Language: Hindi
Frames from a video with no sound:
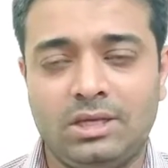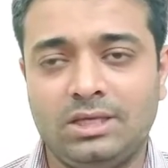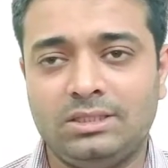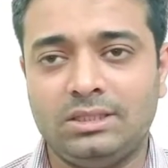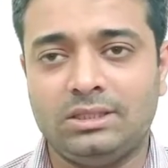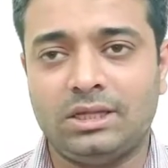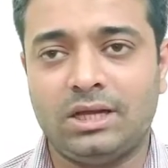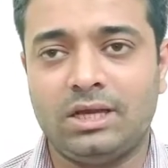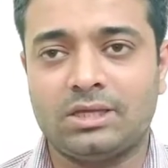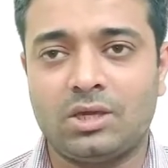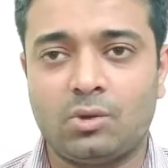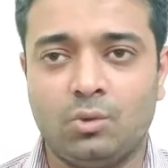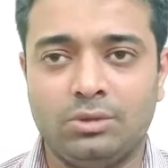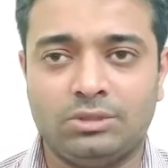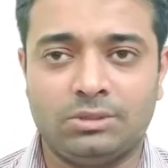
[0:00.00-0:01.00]
किसी तरह
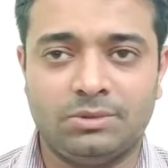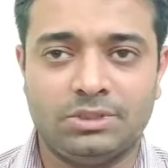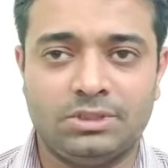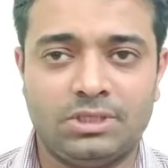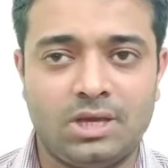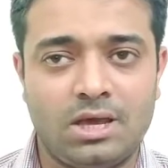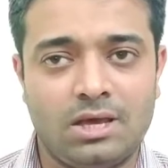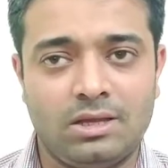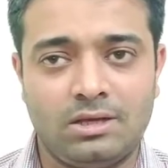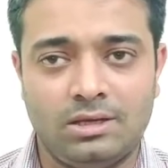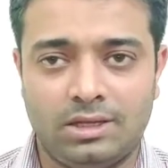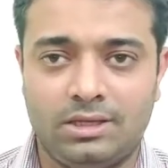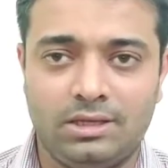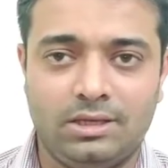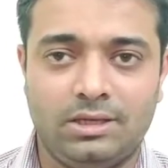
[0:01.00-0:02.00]
की कोई समस्या
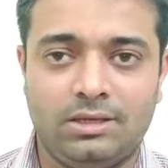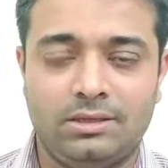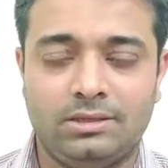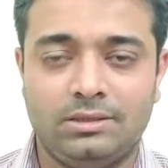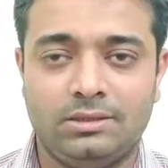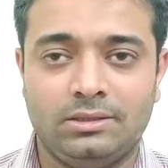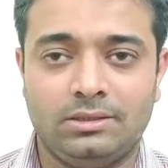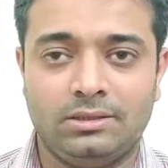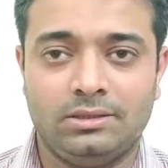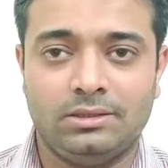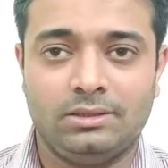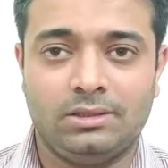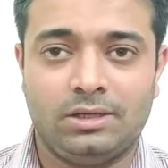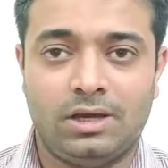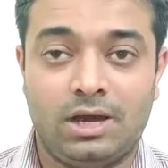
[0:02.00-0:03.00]
नहीं है
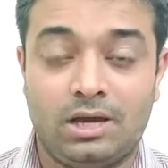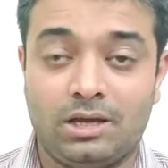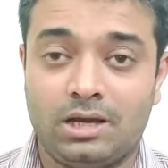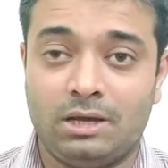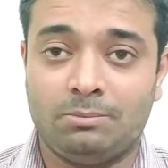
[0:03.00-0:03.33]
अगर